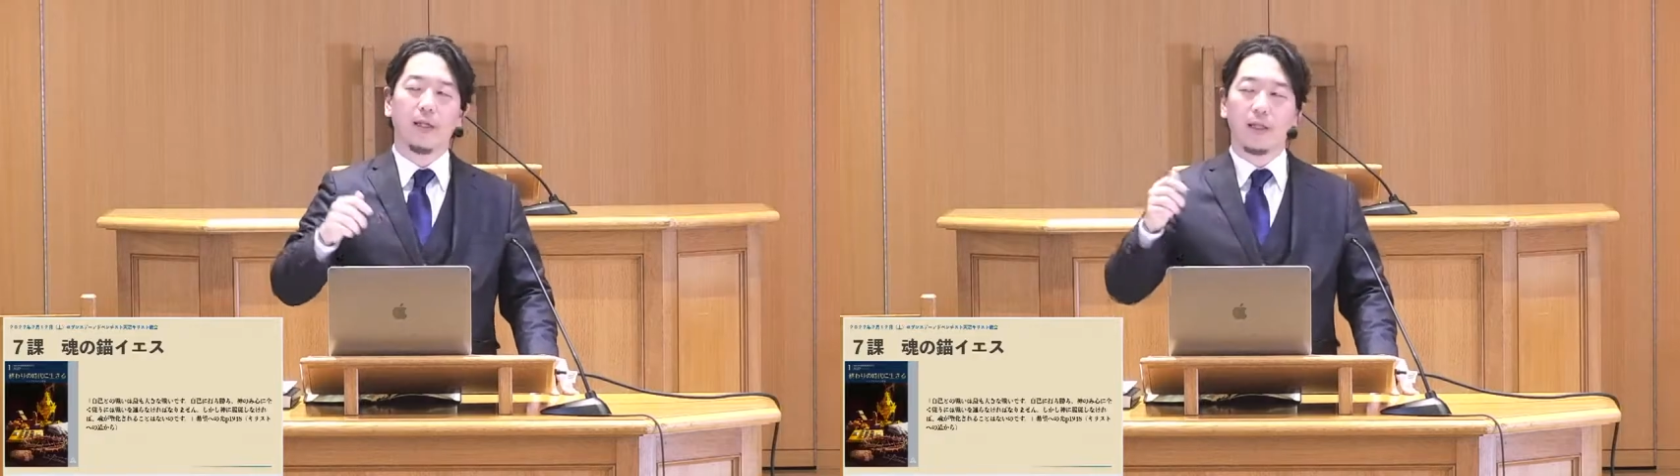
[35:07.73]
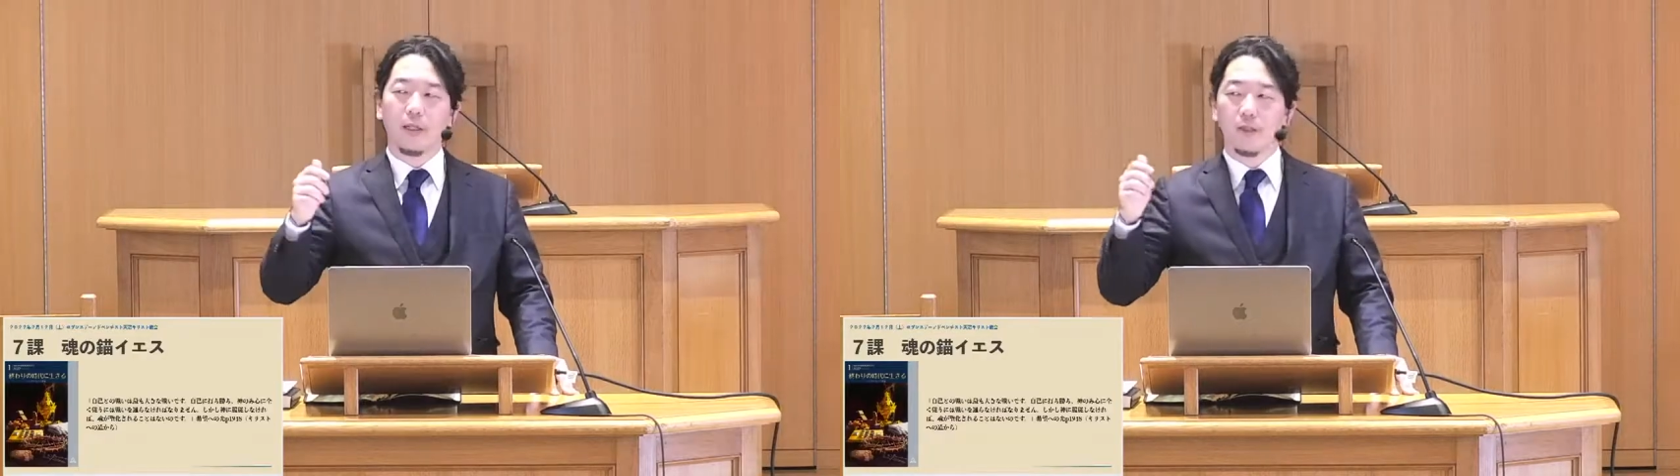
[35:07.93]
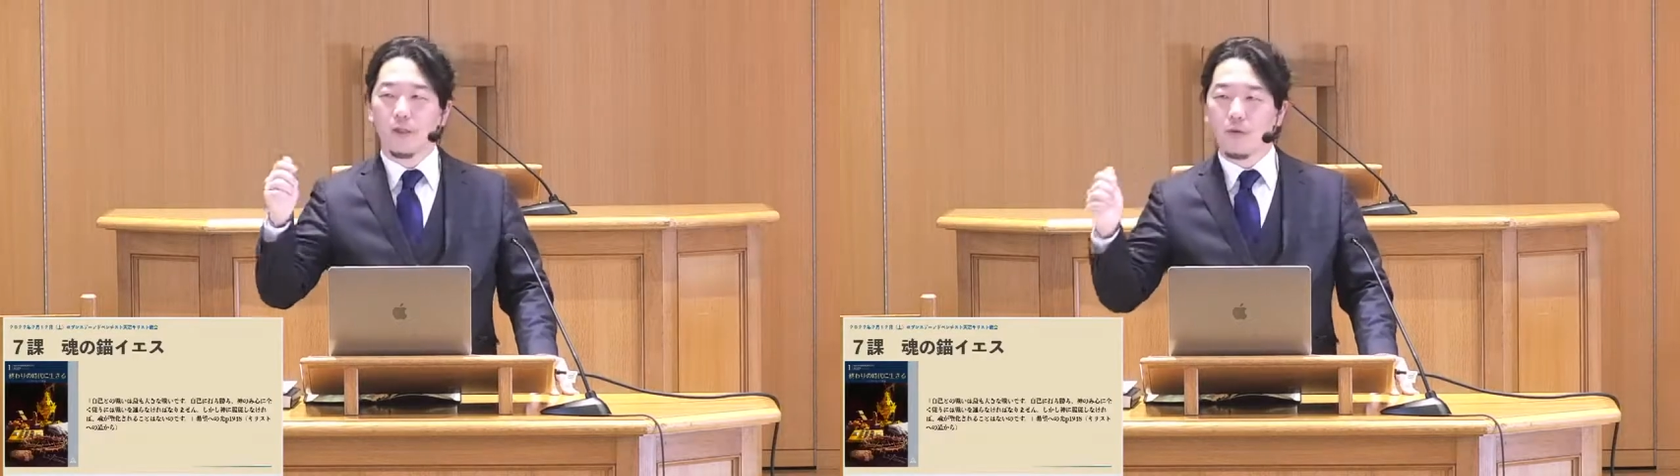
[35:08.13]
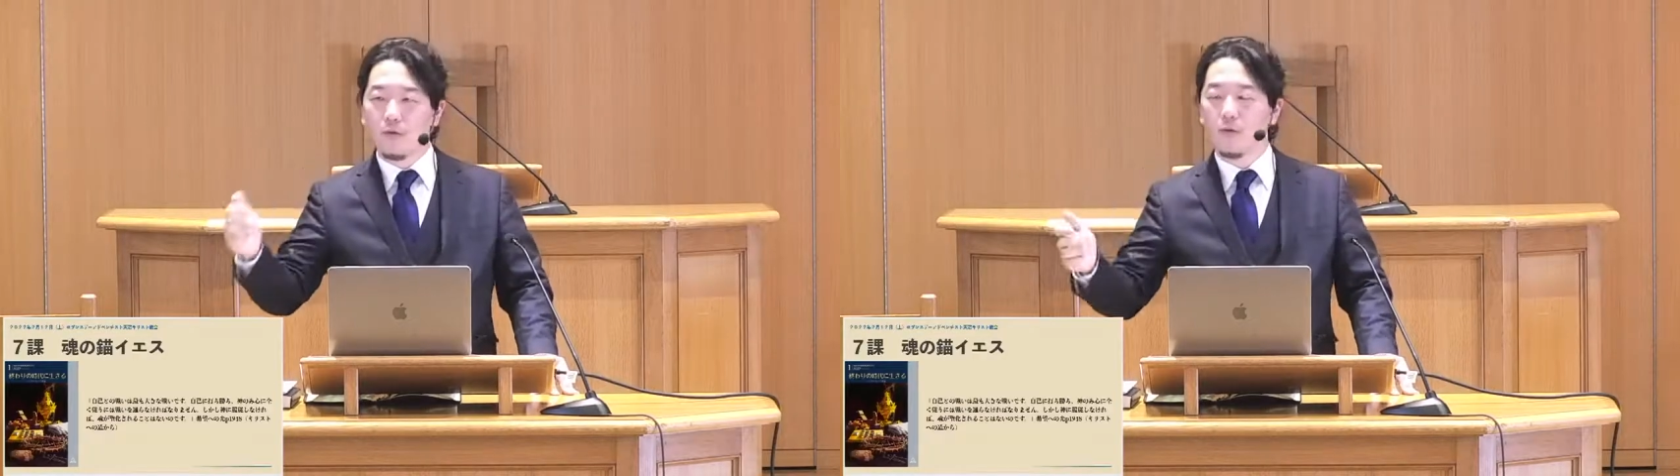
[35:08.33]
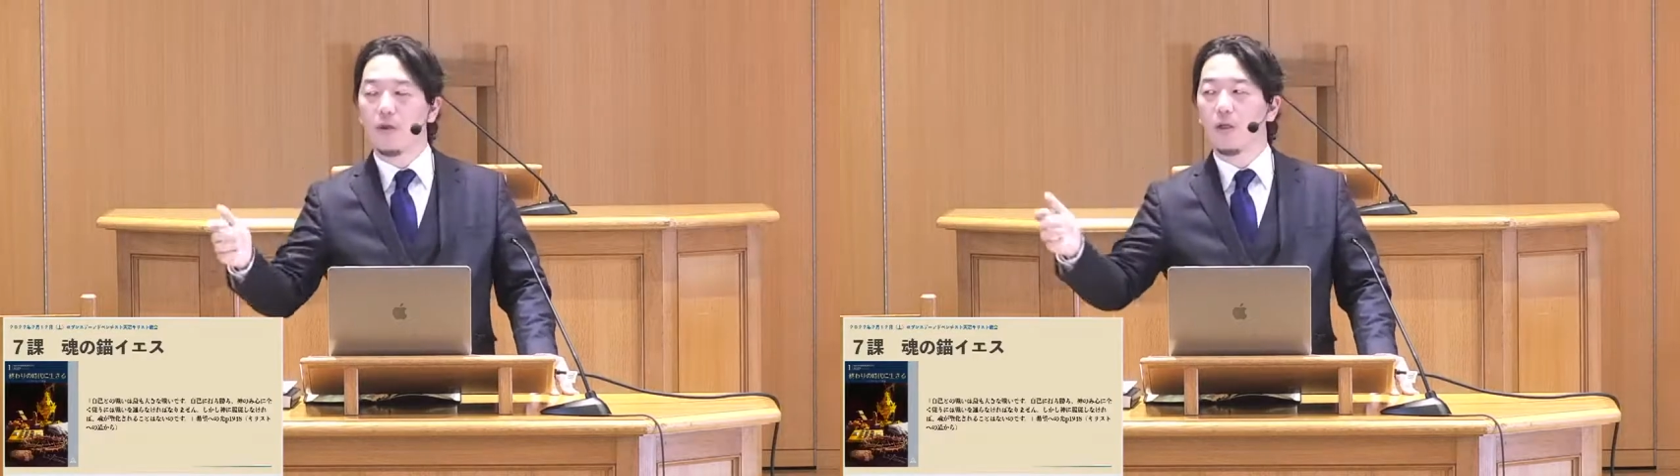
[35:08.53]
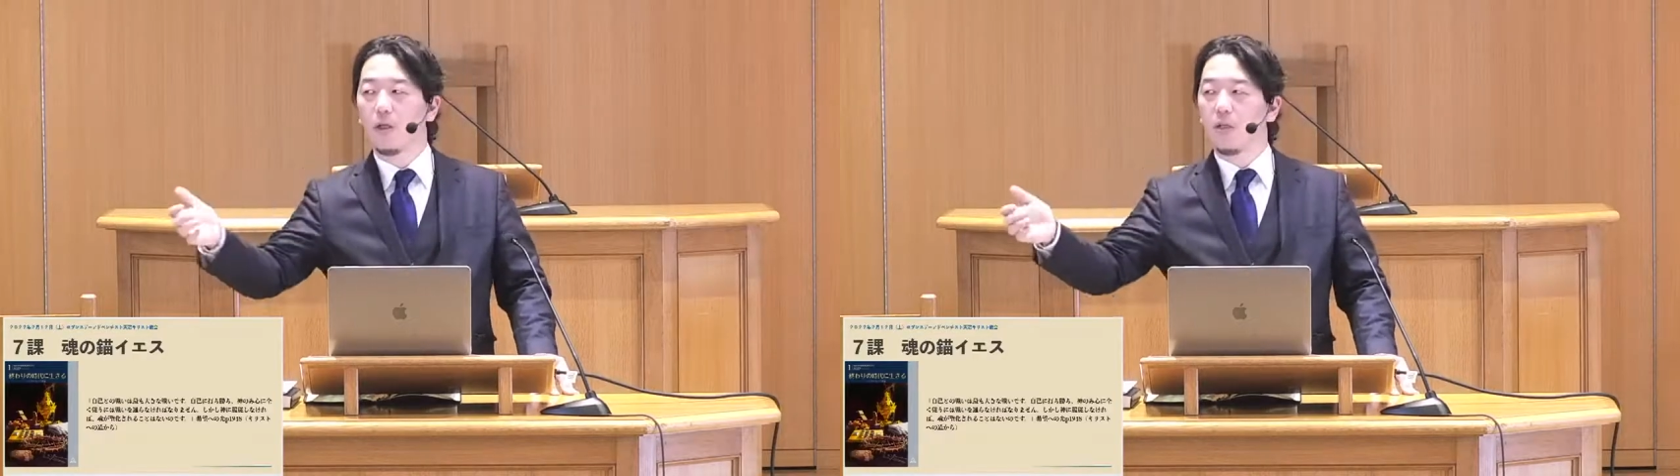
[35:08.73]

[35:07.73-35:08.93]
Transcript: なたたちはよく